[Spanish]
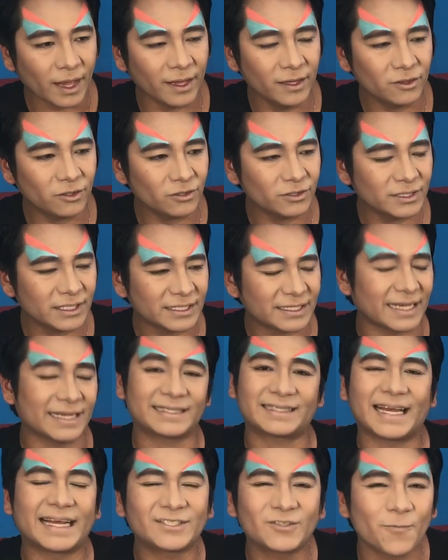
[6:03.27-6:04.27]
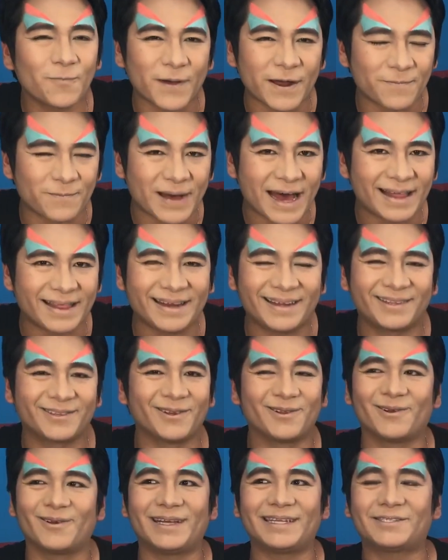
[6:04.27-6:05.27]
Entonces está súper padre
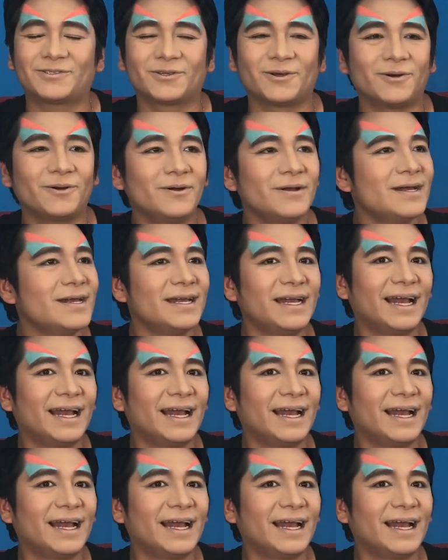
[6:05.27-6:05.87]
todo esto.